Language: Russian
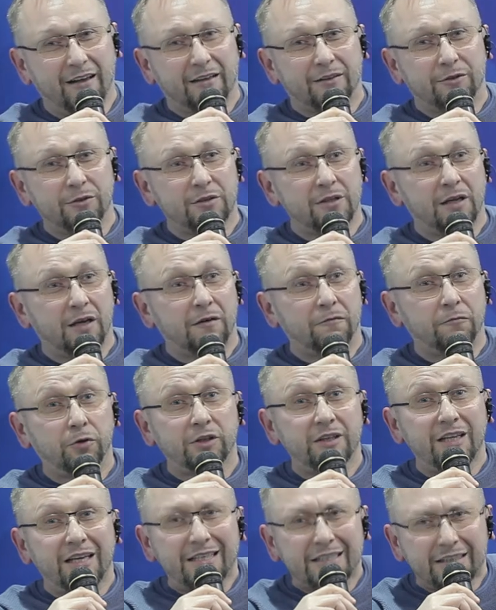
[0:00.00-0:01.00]
То есть вот
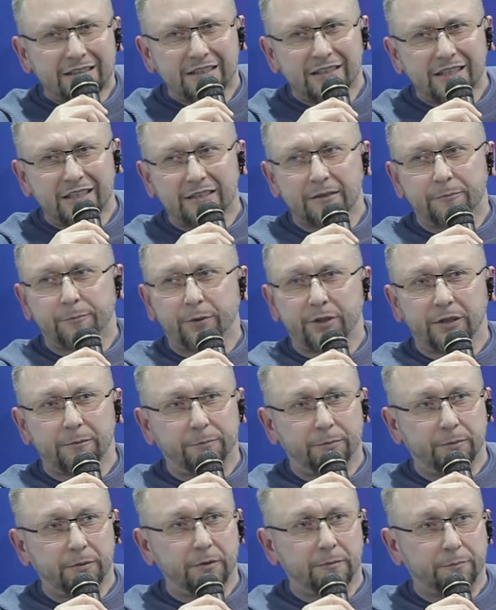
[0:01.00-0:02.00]
на это надо при,
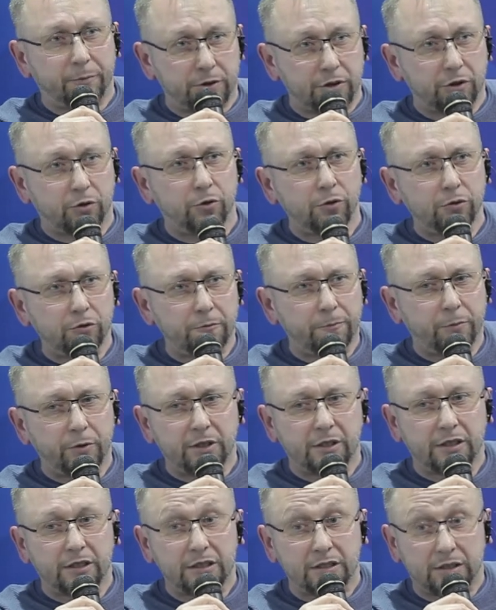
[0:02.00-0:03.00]
э, потихоньку
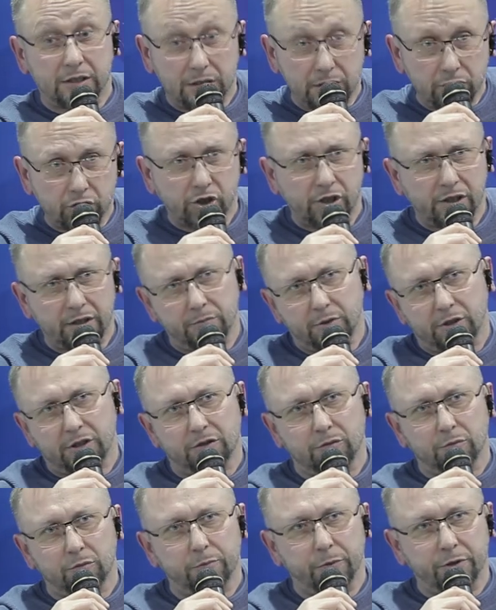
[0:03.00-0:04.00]
переходить. И иншалла мы к
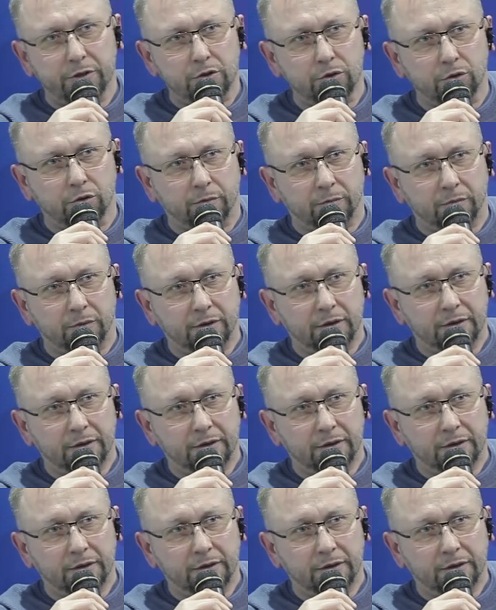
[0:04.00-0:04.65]
этому придем.